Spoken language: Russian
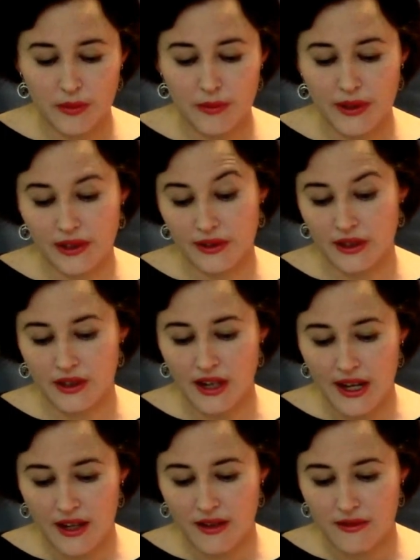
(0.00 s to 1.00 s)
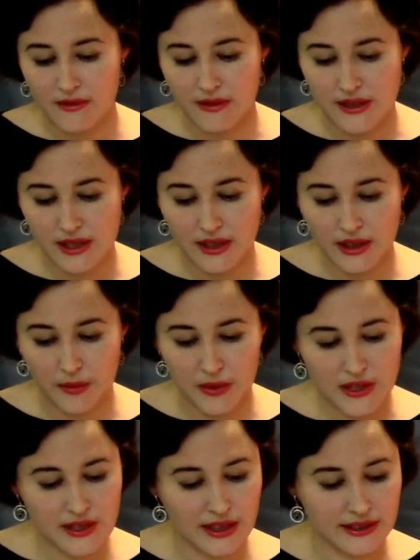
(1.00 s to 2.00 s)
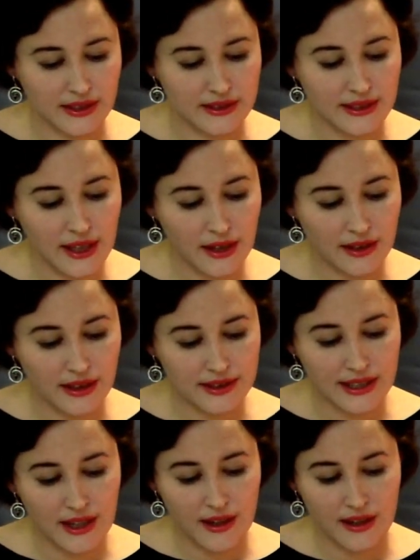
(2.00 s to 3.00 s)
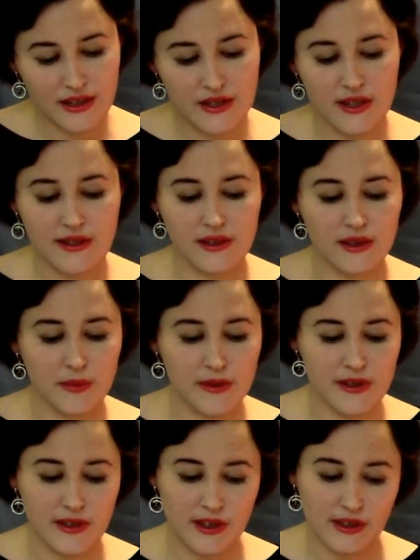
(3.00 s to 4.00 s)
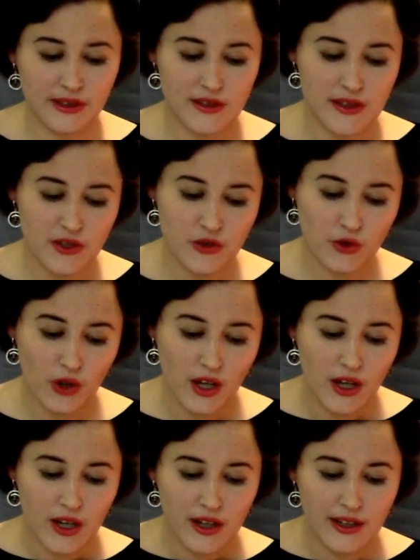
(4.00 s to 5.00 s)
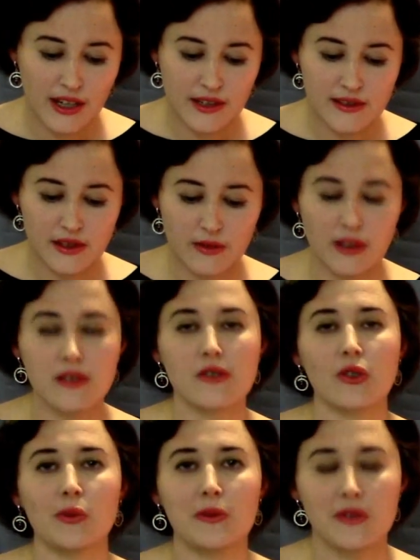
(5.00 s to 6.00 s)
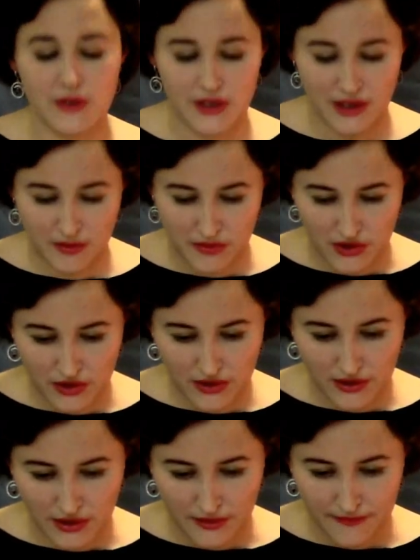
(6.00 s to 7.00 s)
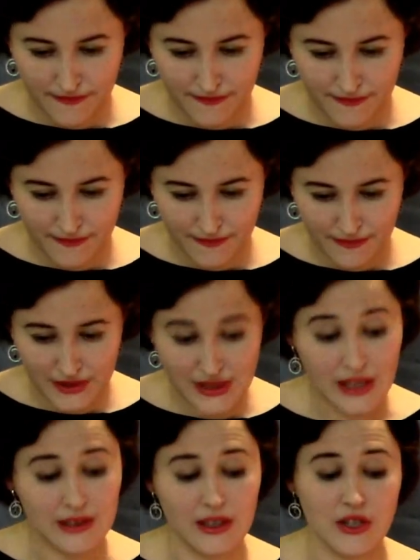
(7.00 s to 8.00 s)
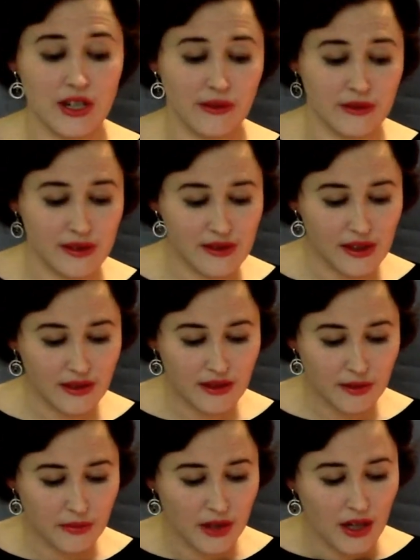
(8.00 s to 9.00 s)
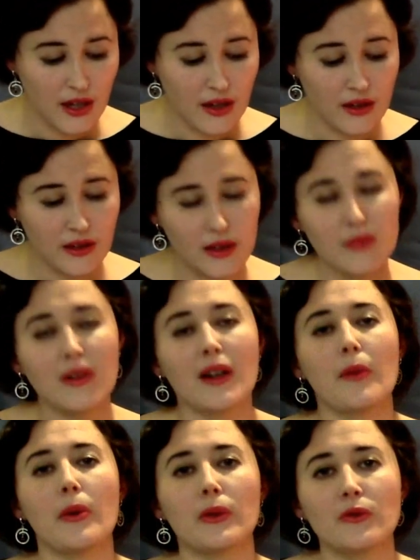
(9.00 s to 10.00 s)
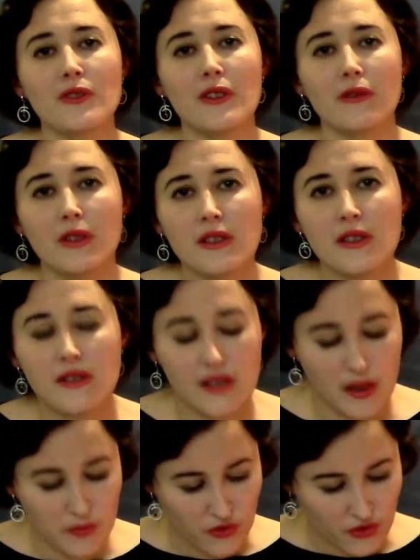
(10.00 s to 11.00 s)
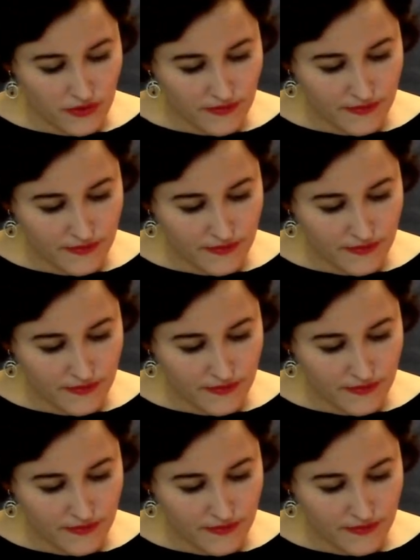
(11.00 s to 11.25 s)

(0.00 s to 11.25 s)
«Белый рай» Василина пошла тогда, когда окончательно потеряла надежду реализовать собственные мечты, стать ландшафт-дизайнером и благополучно выйти замуж.